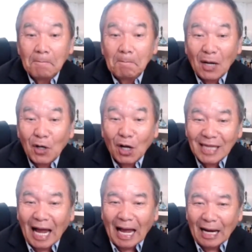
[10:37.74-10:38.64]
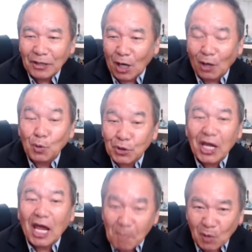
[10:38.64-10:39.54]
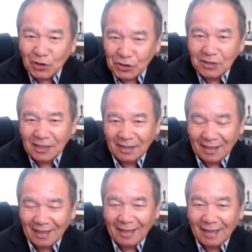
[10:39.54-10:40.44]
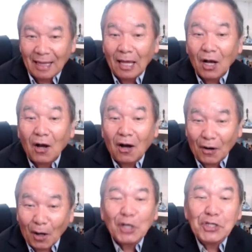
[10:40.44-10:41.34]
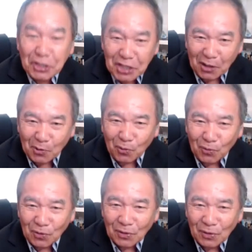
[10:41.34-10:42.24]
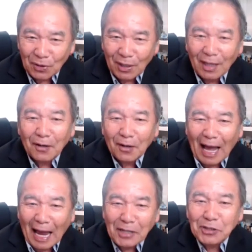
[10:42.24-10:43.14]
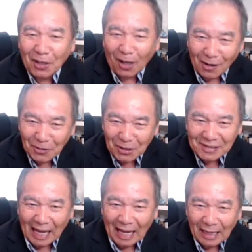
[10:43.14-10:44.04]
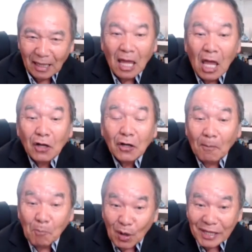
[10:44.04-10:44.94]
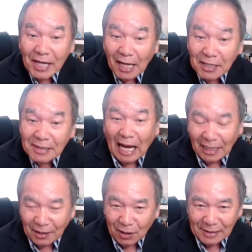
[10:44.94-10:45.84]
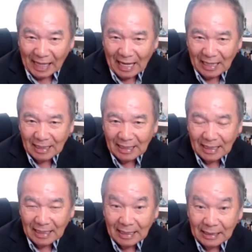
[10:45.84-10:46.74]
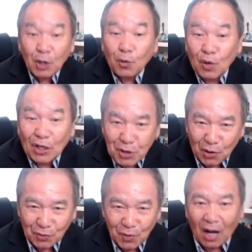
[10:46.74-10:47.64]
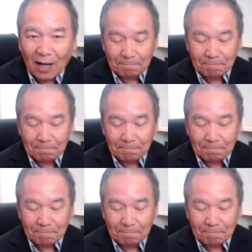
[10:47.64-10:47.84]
mà có thả cho lù chạy mong sự họ nó có chỉ trị cũ có hại trời là họ có xa có mua chai xa lấy có xa chỉ cũng qua chỗ được có